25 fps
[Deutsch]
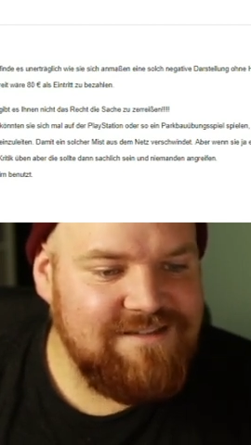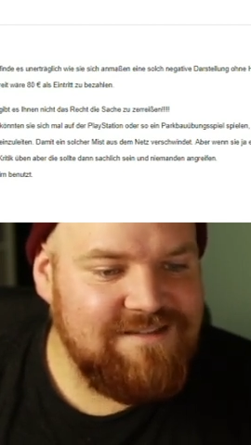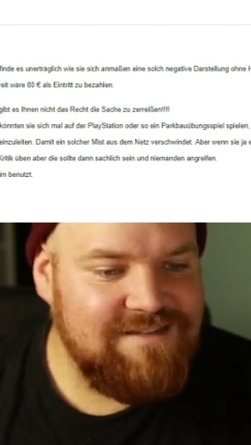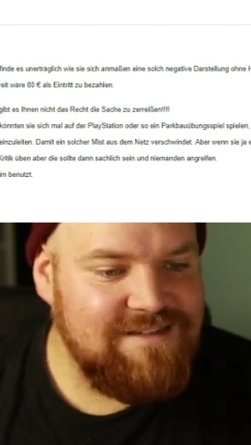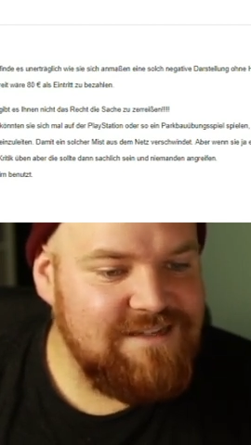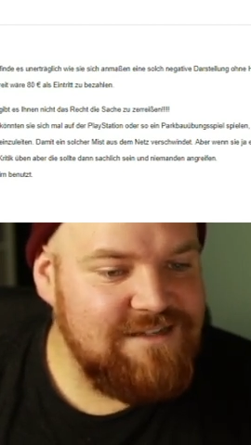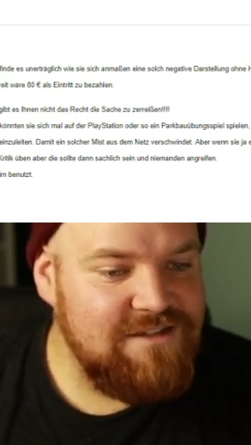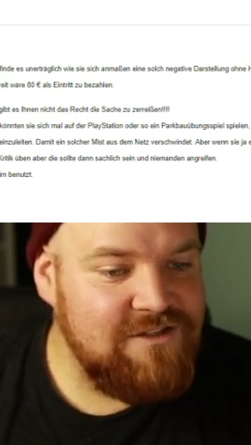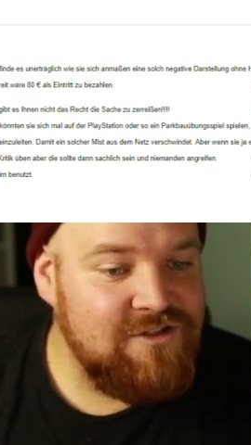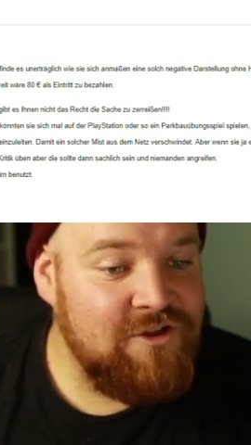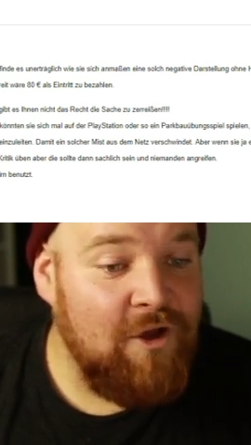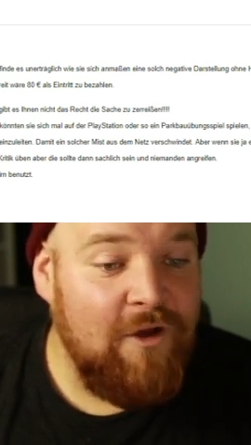
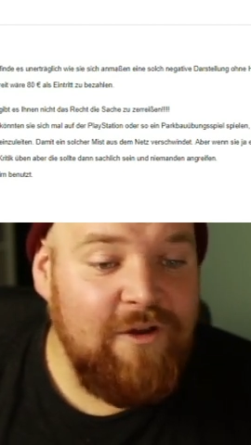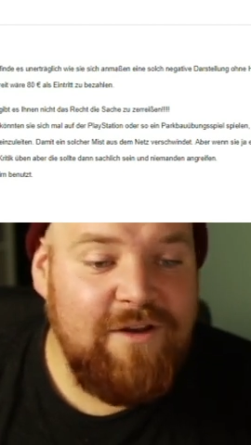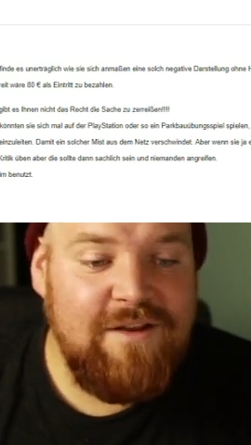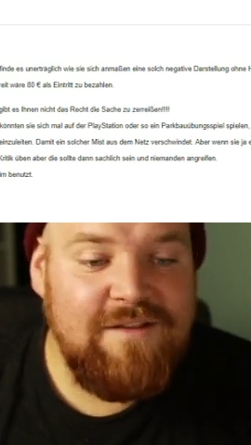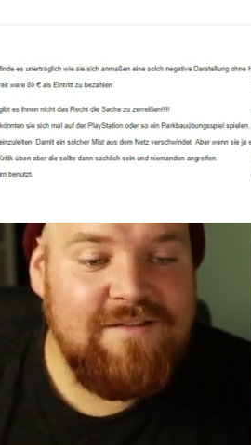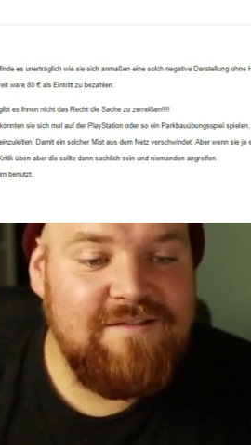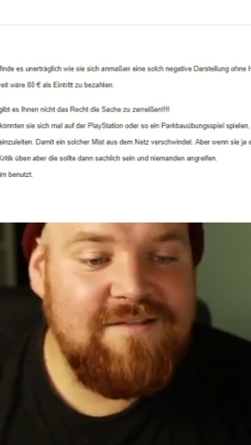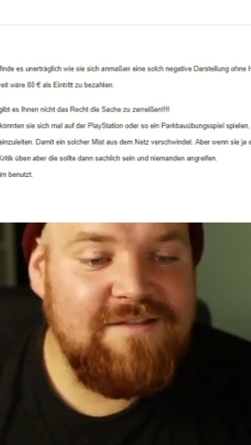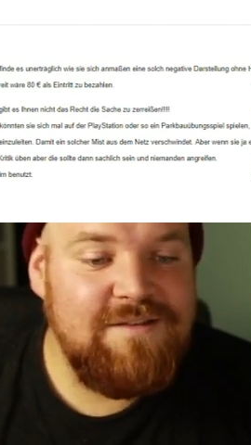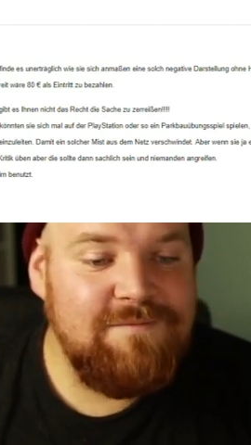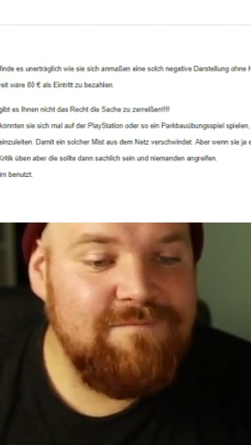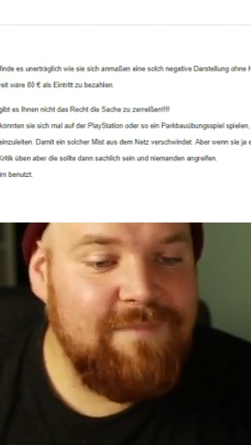sind,
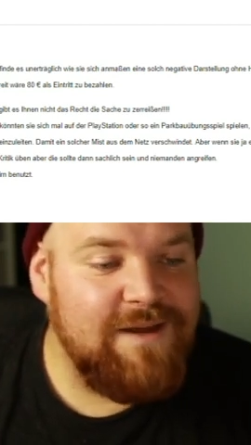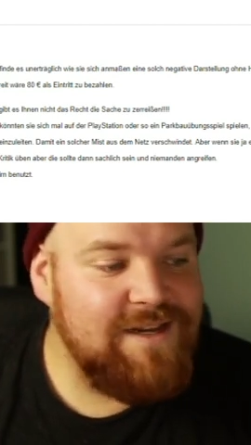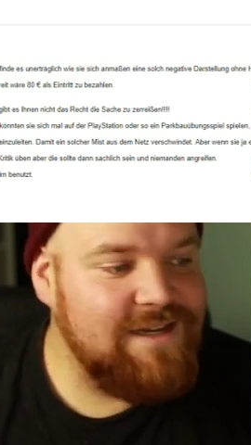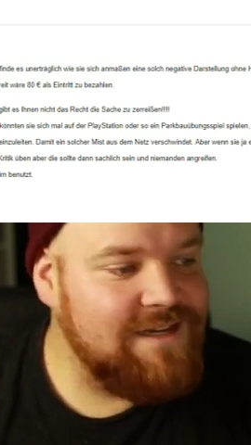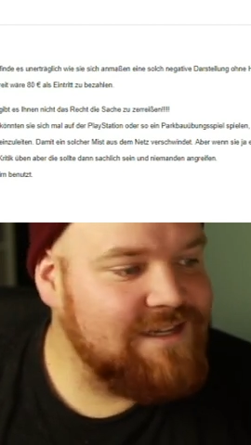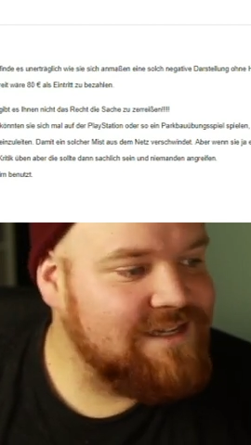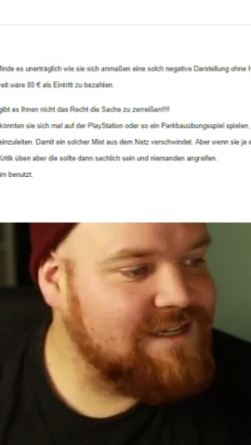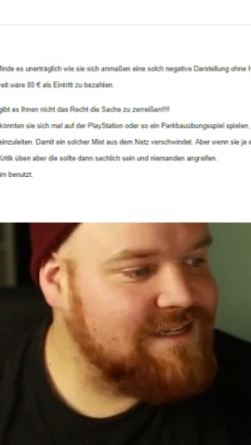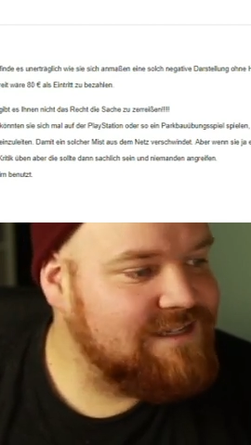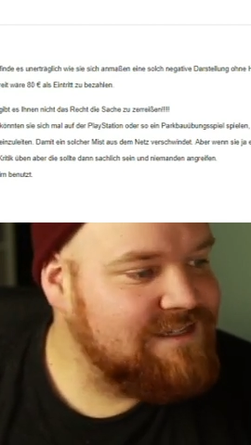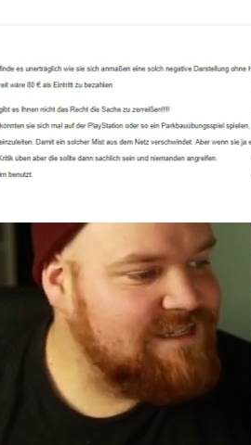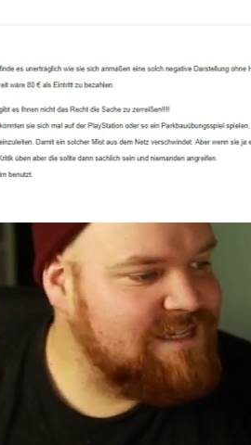können Sie meine
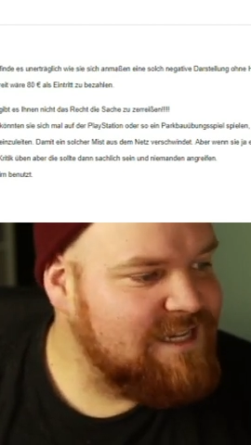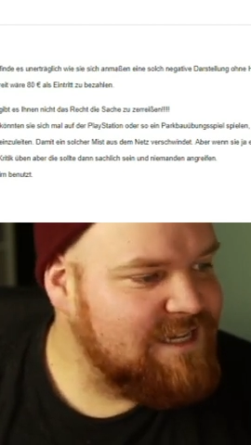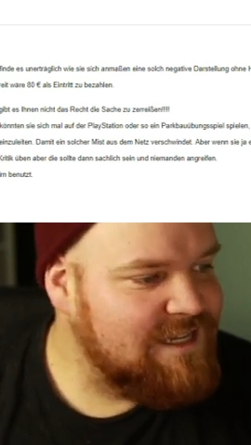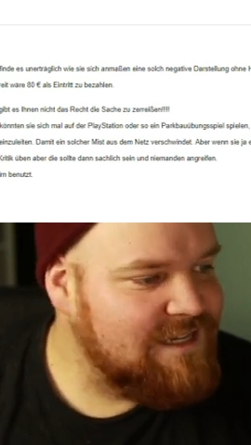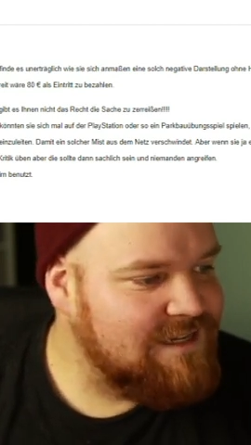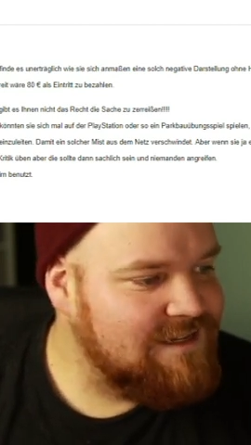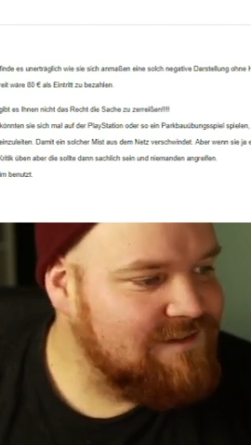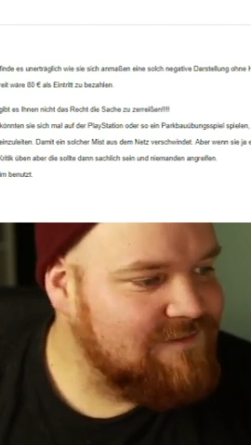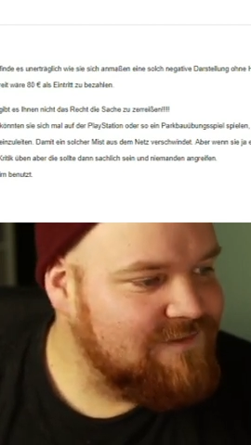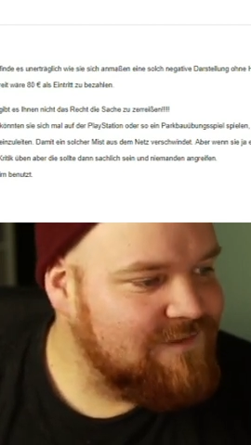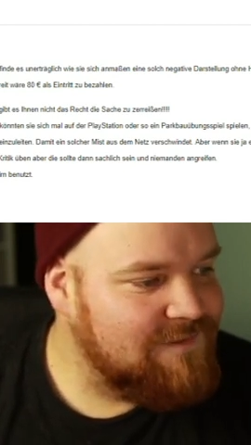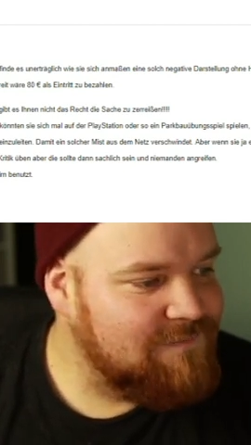
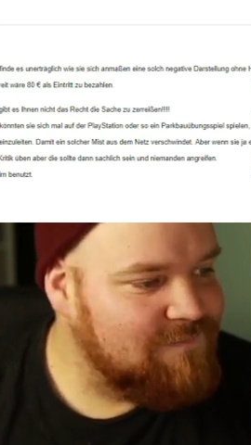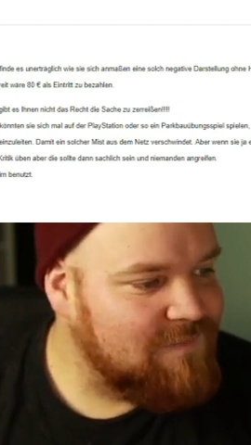Kritik